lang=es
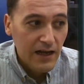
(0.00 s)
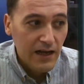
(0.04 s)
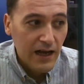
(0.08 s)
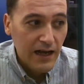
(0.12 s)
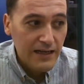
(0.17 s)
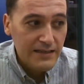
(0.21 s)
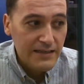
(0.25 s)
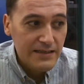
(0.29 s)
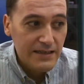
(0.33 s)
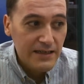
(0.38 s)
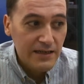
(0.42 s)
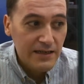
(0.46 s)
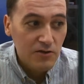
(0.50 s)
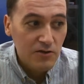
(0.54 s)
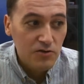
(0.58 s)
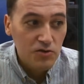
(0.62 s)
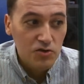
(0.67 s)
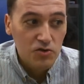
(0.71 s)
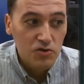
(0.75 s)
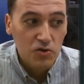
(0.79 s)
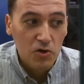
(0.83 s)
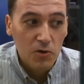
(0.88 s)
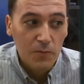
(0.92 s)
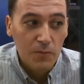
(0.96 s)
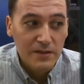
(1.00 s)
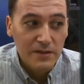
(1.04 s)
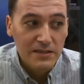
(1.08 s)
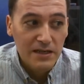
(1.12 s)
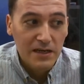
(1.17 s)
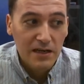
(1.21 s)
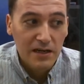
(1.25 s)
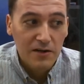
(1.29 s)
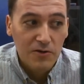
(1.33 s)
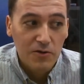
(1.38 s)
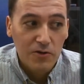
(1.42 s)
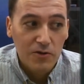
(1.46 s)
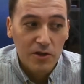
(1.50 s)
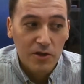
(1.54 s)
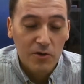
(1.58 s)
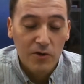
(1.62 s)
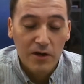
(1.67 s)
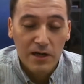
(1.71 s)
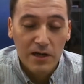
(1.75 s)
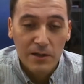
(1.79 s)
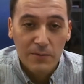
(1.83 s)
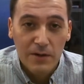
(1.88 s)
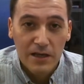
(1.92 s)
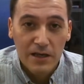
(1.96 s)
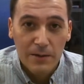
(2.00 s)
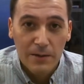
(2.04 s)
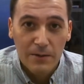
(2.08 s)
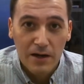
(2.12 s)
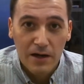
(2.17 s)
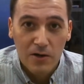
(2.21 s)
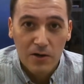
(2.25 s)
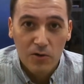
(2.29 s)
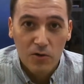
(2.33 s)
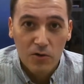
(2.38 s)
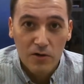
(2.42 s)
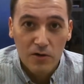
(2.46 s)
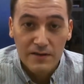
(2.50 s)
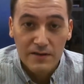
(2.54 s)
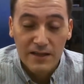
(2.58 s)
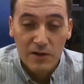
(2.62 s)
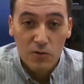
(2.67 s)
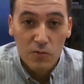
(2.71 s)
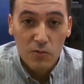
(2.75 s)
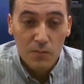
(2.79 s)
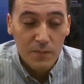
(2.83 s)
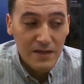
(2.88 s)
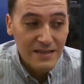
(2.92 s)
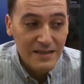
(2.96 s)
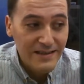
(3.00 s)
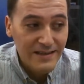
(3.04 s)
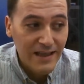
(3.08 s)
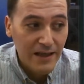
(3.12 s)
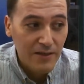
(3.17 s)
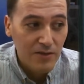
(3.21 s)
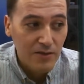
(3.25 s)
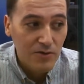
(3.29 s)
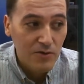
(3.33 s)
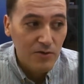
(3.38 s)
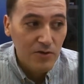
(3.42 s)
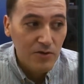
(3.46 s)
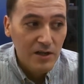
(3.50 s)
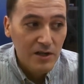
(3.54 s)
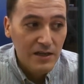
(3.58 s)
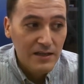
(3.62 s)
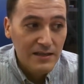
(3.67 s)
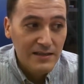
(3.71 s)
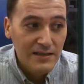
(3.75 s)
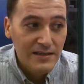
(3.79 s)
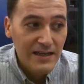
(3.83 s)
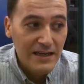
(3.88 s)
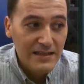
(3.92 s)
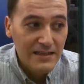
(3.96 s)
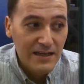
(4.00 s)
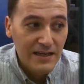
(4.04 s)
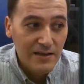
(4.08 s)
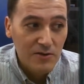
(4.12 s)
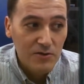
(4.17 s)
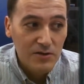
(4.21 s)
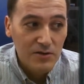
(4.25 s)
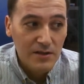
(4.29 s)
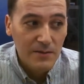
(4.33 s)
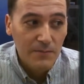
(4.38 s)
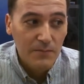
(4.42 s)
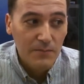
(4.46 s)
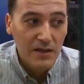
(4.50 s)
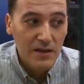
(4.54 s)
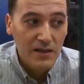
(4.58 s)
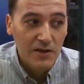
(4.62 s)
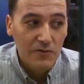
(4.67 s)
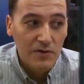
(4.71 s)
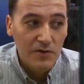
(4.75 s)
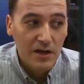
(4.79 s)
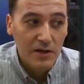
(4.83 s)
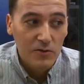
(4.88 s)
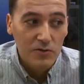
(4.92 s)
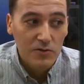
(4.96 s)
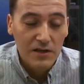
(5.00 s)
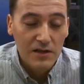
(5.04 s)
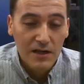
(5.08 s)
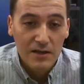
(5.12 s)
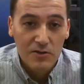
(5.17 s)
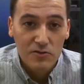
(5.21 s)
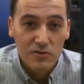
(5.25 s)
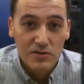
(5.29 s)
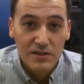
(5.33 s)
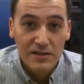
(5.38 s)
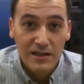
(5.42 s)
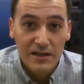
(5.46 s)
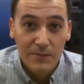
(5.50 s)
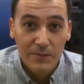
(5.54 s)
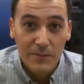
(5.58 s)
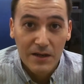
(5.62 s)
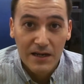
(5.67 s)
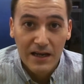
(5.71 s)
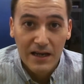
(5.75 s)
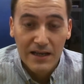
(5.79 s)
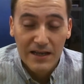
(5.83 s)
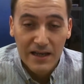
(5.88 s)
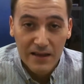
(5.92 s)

Así, con solo pasar el código arriba y abajo de un vistazo, ya sé dónde empieza una rutina y dónde termina.